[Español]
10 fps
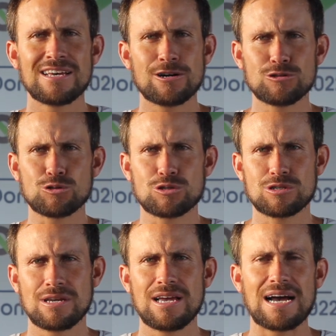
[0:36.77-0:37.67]
con
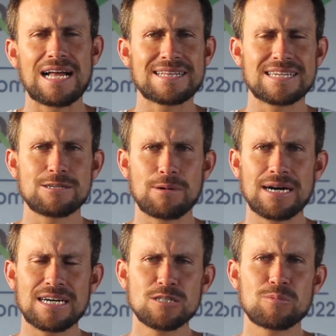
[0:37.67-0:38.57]
sus altas y
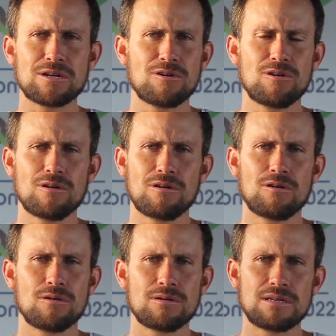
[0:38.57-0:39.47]
bajas,
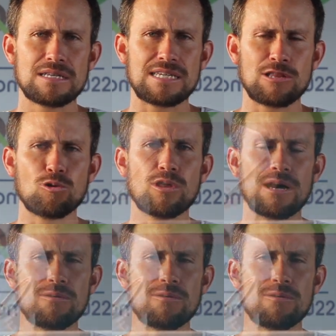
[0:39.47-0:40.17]
pero sin duda